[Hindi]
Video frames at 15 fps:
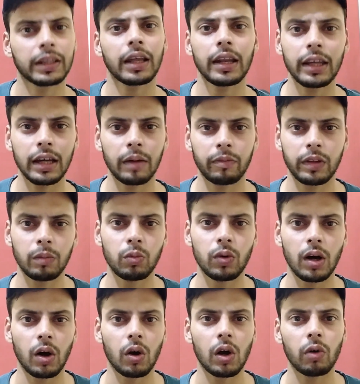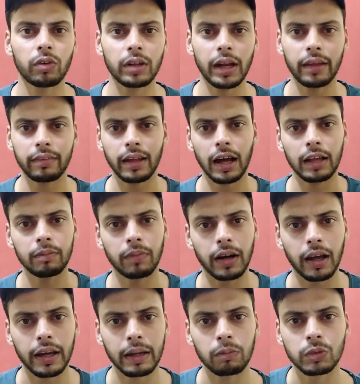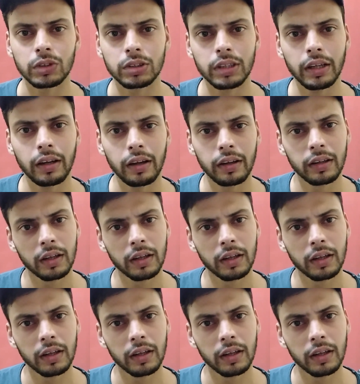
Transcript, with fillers: पता नहीं कब से भूखा होगा उसने ऐसे हाथ बढ़ा के मुझसे